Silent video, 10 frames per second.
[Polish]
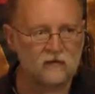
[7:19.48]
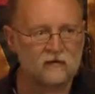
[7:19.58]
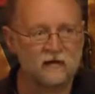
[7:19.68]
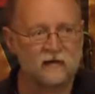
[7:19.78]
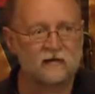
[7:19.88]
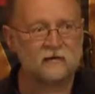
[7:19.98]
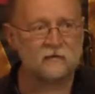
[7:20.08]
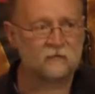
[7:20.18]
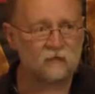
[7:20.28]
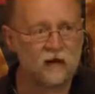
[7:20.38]
na
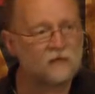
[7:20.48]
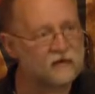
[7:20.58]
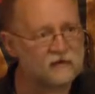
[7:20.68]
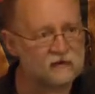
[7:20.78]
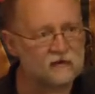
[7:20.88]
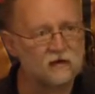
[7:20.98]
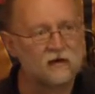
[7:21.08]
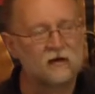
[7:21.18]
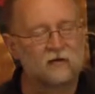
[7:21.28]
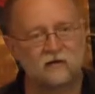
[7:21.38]
amnestię
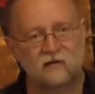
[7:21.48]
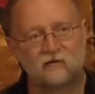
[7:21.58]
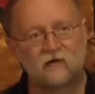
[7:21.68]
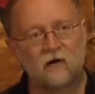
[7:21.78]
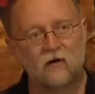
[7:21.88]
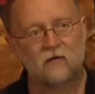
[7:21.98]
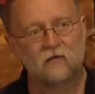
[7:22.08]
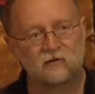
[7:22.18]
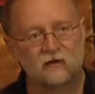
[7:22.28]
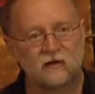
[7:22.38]
która została
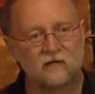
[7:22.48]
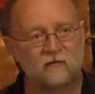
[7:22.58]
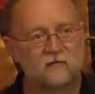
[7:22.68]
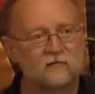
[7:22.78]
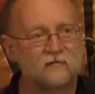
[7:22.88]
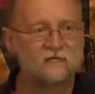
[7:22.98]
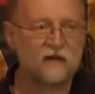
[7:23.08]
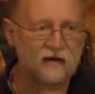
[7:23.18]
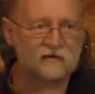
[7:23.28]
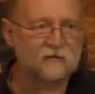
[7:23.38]
ogłoszona w związku z
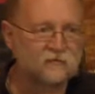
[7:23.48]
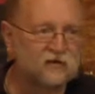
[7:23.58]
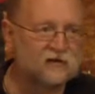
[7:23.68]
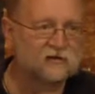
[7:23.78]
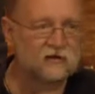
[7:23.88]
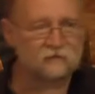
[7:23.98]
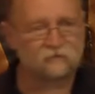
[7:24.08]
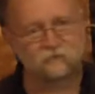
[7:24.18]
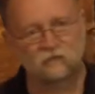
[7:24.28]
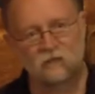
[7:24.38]
wjazdem księcia
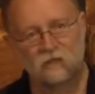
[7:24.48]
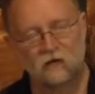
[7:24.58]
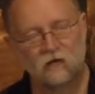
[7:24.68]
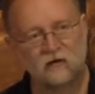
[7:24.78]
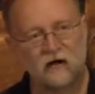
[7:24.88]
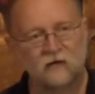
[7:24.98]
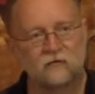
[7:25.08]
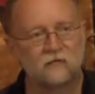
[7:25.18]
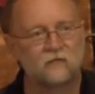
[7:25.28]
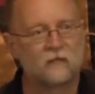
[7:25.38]

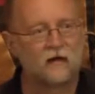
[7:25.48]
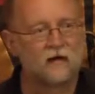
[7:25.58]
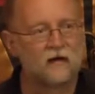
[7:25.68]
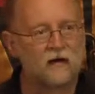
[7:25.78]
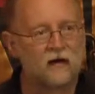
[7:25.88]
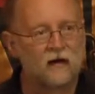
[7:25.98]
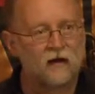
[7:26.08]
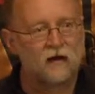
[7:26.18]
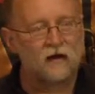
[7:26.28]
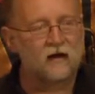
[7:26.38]
Orleanu,
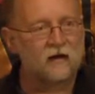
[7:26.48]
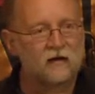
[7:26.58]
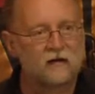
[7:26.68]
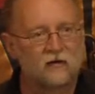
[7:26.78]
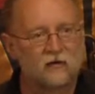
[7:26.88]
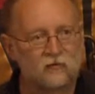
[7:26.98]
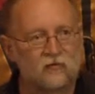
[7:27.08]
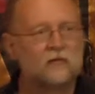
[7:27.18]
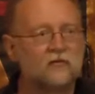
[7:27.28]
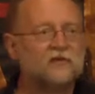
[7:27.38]
e,
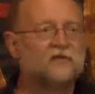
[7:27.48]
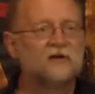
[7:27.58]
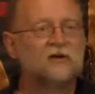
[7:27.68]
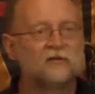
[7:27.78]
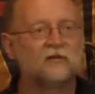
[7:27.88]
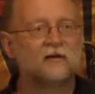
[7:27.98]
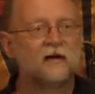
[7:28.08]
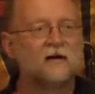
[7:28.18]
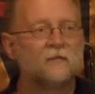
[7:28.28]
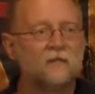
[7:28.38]
któremu urodziła się
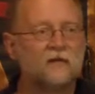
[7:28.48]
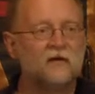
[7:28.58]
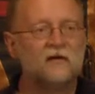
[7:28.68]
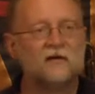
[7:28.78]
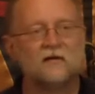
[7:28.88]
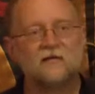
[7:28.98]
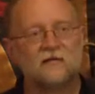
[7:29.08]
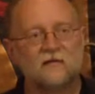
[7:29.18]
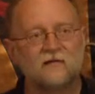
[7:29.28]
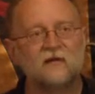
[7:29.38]
córka, no i
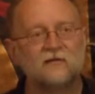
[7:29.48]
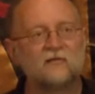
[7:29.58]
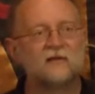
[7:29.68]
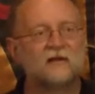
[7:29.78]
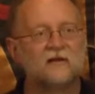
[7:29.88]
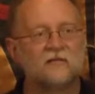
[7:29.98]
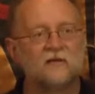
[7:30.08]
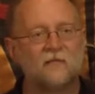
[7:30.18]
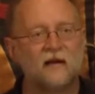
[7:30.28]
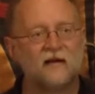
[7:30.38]
tej córce
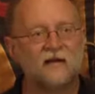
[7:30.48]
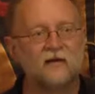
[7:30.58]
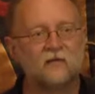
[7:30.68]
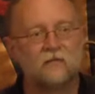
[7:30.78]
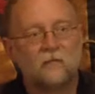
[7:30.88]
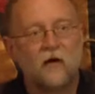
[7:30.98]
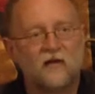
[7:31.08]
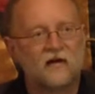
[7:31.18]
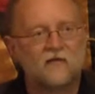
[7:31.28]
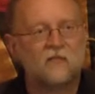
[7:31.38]
dedykuje balladę.
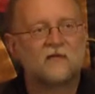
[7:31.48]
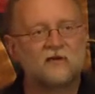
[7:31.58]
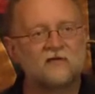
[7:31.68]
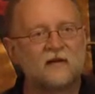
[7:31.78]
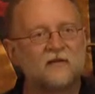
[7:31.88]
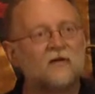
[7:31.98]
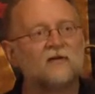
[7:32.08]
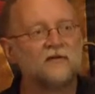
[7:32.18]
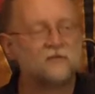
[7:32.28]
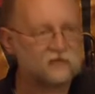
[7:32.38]
Ona go wyprowadziła na
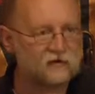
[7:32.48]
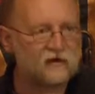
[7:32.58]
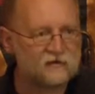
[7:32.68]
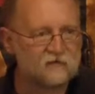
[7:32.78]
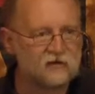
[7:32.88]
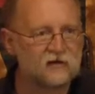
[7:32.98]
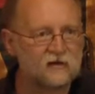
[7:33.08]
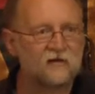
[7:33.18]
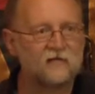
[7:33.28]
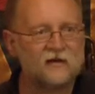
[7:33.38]
wolność, bo z okazji właśnie
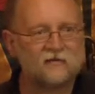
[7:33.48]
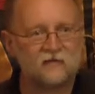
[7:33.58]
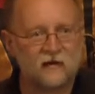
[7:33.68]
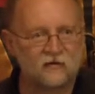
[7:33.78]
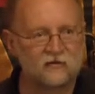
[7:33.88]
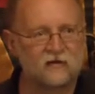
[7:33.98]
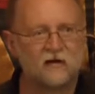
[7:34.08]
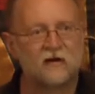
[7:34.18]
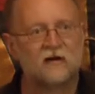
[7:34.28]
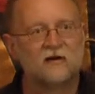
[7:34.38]
tego wjazdu i narodzin
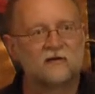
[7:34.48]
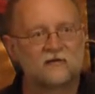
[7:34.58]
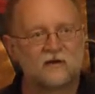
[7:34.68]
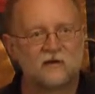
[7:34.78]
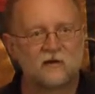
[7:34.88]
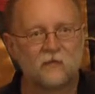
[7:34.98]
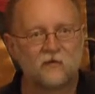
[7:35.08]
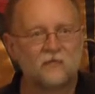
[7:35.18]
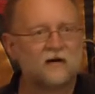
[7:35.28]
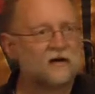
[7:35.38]
książęcego
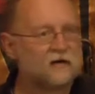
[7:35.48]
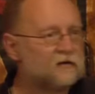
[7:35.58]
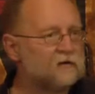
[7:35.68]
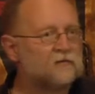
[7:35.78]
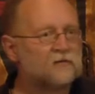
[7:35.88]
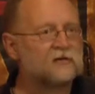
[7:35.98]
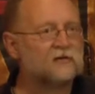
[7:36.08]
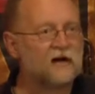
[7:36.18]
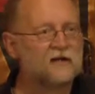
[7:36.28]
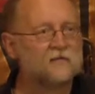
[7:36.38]
potomka
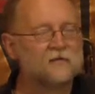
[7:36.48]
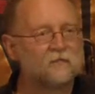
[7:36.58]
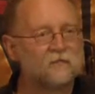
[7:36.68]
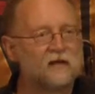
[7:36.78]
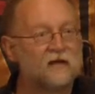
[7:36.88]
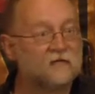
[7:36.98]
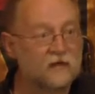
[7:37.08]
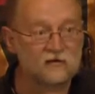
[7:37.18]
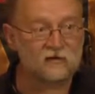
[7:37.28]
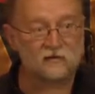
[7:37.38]
ogłoszono alibi. I w
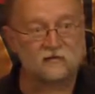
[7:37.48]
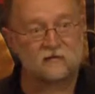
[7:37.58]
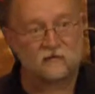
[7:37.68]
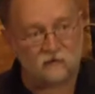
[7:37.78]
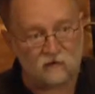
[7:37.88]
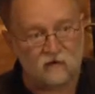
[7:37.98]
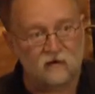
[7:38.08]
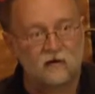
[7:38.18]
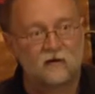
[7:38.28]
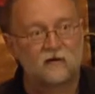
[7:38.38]
ten czas
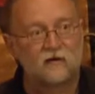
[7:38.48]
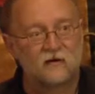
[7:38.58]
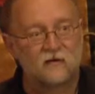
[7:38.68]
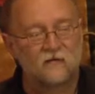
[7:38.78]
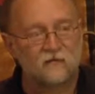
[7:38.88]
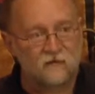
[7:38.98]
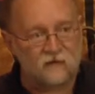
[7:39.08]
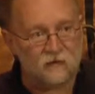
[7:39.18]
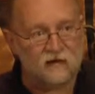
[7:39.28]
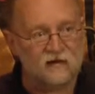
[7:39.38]
w
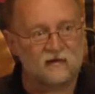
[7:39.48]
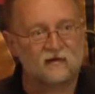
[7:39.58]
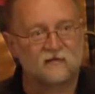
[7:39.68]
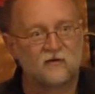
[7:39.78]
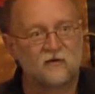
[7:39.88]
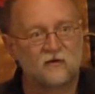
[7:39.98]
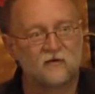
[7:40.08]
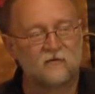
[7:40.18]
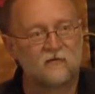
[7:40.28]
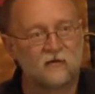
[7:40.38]
ramach jednej ze swoich
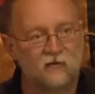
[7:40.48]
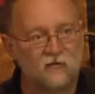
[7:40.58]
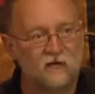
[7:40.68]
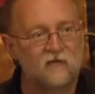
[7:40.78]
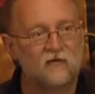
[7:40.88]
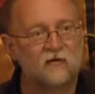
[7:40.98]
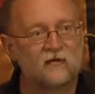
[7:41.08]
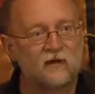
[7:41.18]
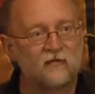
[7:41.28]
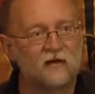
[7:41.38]
wędrówek Dion
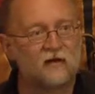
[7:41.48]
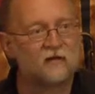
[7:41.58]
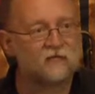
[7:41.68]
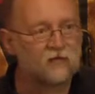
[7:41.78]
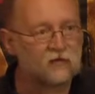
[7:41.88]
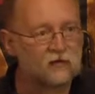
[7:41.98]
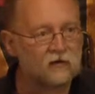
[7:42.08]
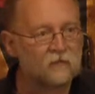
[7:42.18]
trafia na dwór